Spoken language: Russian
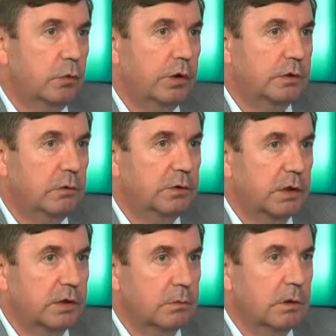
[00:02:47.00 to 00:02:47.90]

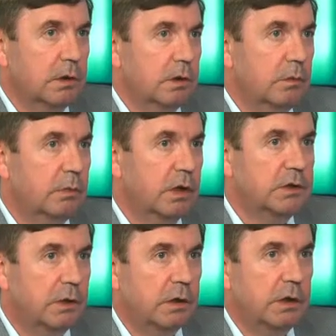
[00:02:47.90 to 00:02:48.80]
результатам э,
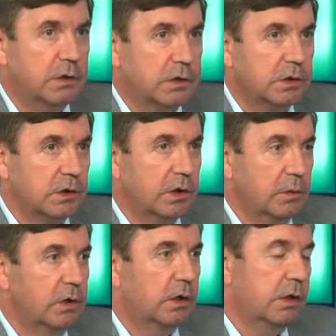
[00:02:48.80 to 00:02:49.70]
бактериологических и
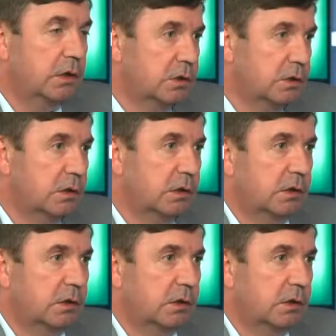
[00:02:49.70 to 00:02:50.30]
минералогических